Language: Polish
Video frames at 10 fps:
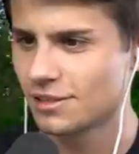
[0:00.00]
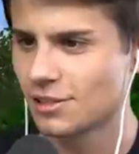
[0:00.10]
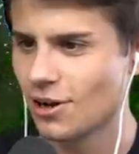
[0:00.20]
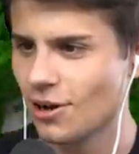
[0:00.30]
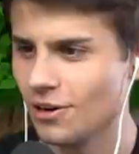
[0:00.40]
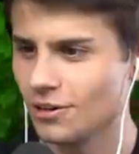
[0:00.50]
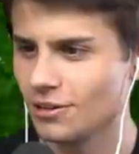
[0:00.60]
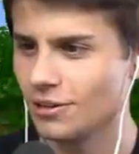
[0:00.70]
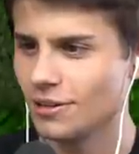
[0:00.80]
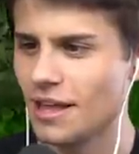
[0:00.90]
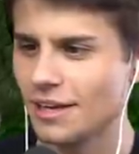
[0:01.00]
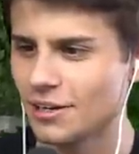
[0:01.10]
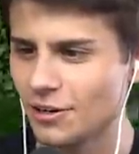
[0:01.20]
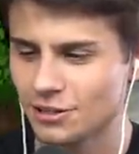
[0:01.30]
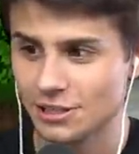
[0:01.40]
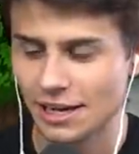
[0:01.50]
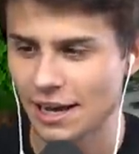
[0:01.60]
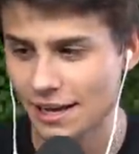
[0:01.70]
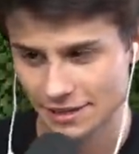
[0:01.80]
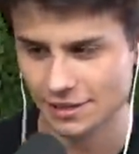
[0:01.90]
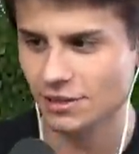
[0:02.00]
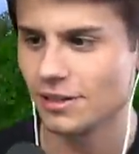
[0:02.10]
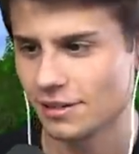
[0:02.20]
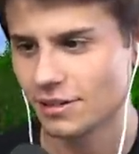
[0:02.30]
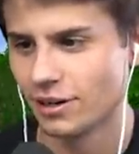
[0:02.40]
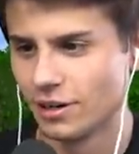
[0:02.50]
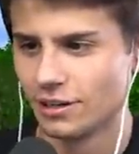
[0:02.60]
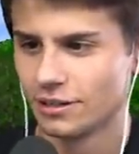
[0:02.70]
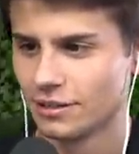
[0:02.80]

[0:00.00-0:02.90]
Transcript: Czekaj. Co? Najgorzej, tylko nie spróbuj to. Spróbuj